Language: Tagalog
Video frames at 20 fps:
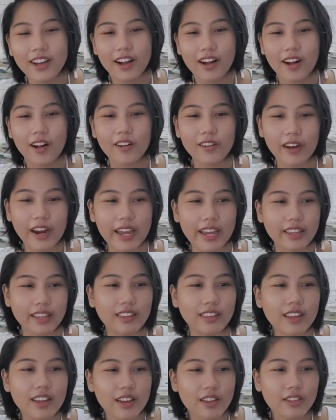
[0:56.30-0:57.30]
All right.
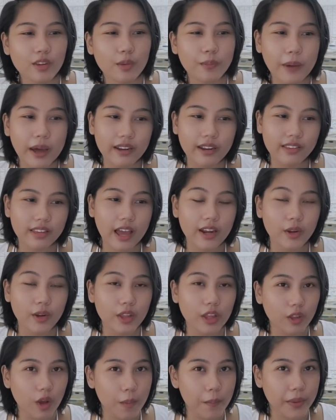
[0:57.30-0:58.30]
so para sa araw
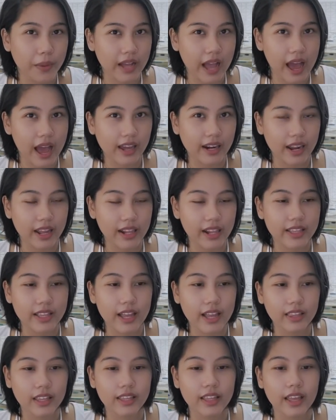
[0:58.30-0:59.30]
na to ang pag-aaralan
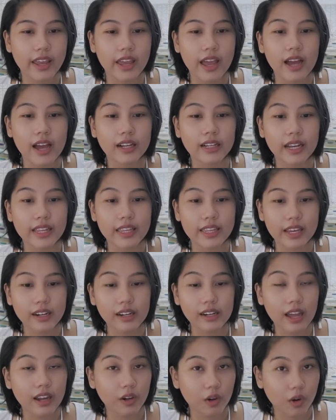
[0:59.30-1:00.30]
natin ay ang
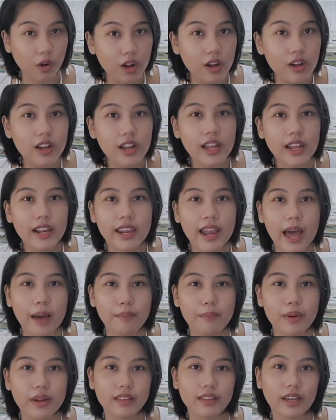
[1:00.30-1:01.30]
kanyang laro
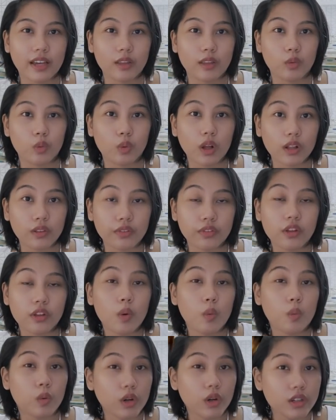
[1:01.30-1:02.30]
laban kay 12th
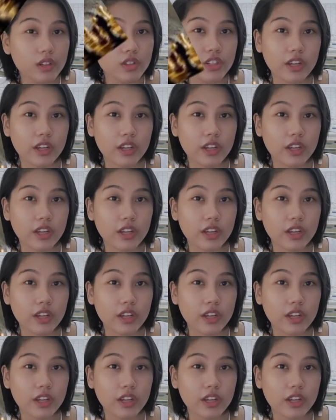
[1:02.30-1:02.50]
World